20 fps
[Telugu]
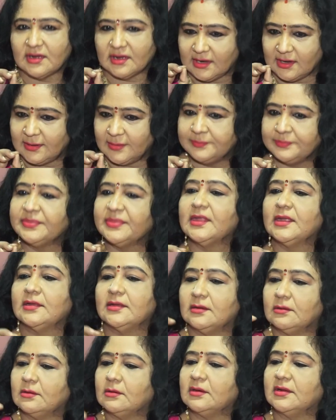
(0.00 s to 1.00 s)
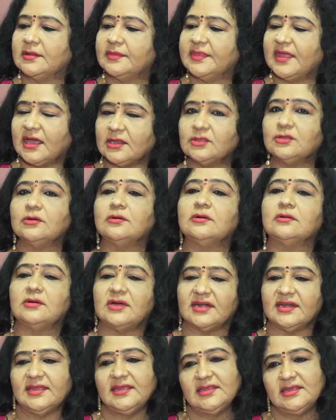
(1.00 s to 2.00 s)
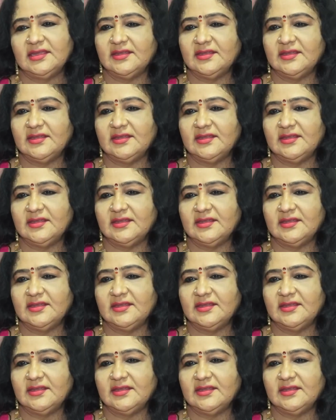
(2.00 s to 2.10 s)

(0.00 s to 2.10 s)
ఒక దాంతో అంటే